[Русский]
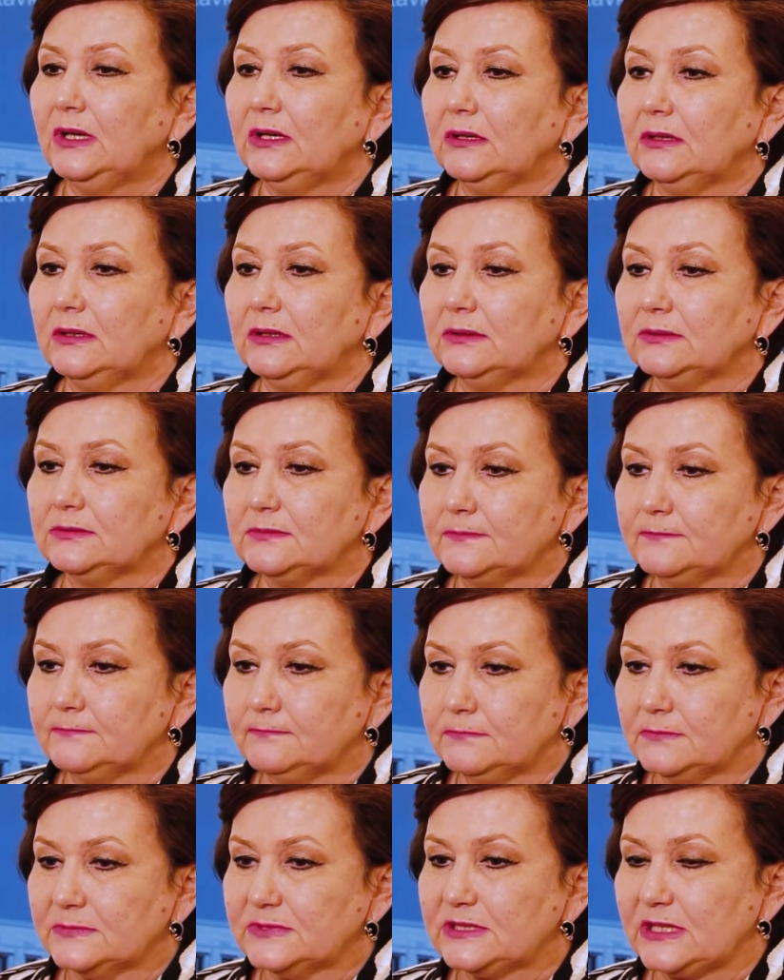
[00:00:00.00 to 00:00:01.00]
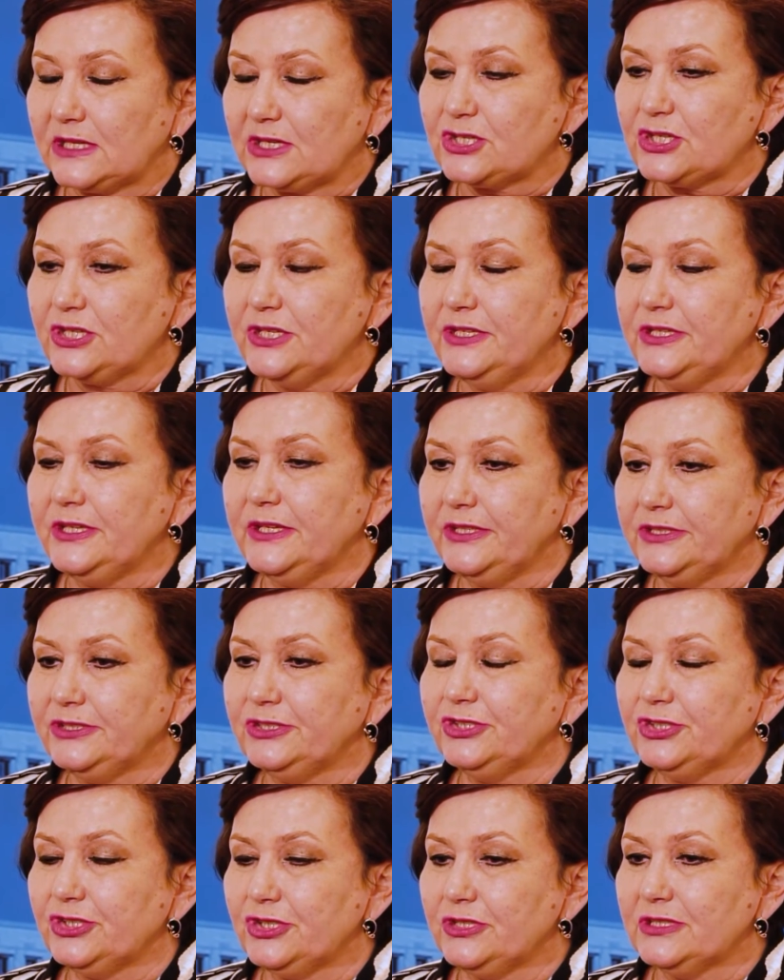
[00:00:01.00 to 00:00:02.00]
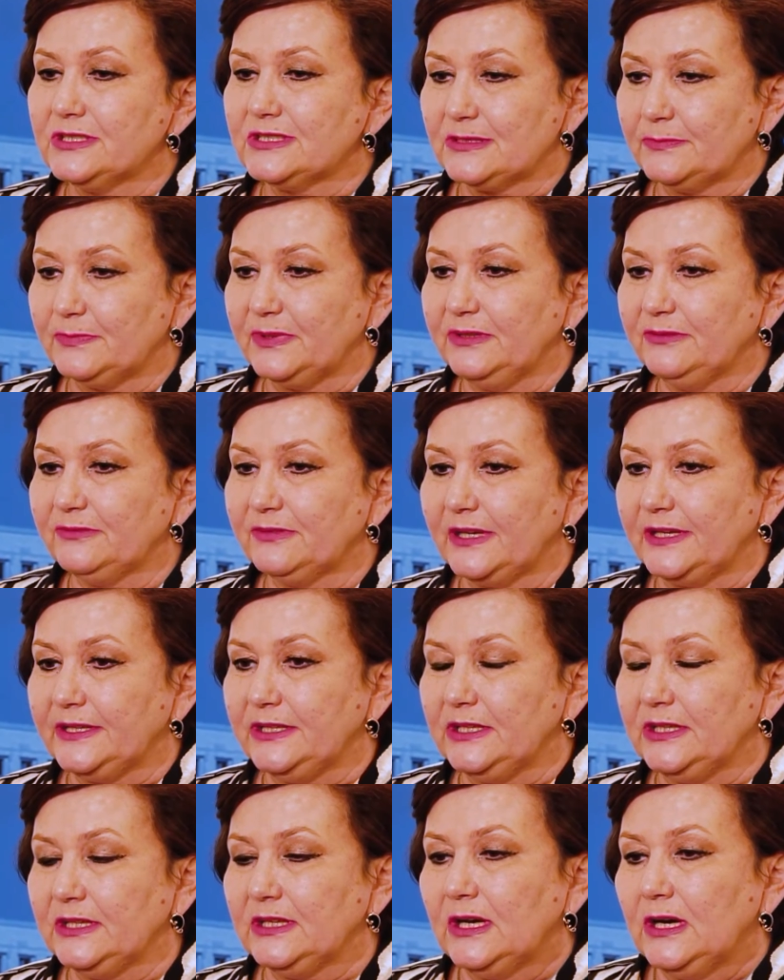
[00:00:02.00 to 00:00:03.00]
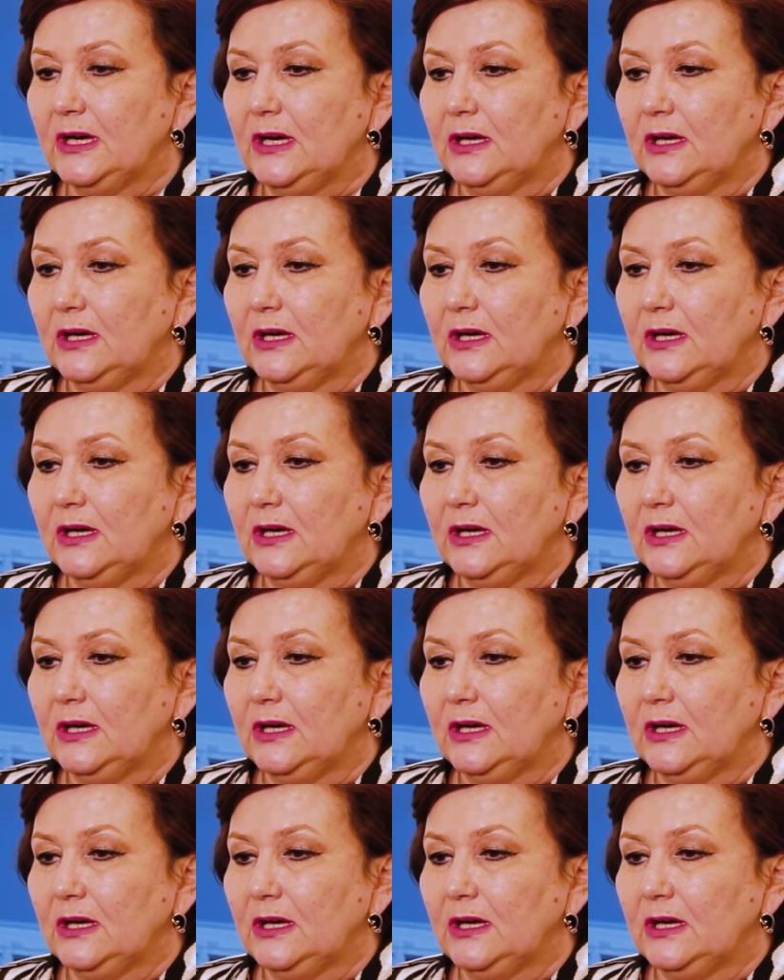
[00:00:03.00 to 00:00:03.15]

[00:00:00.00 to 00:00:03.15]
э, заражений и течения заболеваний.